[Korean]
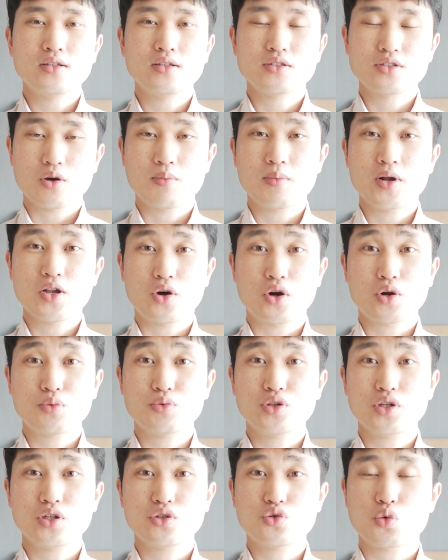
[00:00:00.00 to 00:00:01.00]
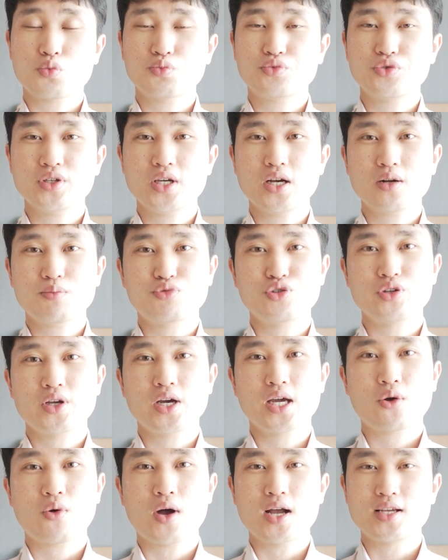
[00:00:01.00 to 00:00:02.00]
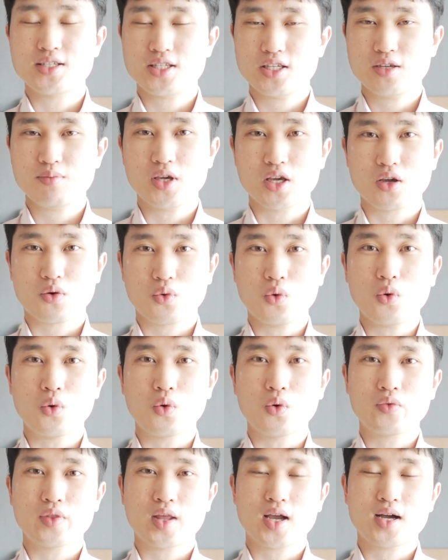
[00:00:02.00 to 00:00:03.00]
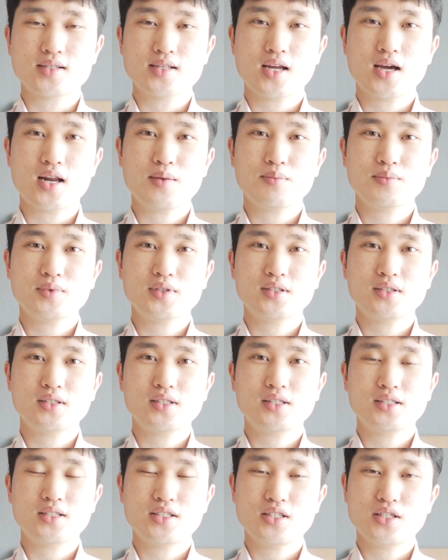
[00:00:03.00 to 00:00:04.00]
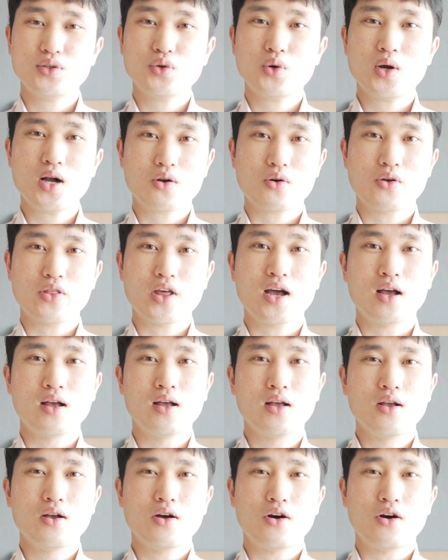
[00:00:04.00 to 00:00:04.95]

정말 여러분들이 족부의학 분야에 관심이 있고 내가 사람들을 치료하거나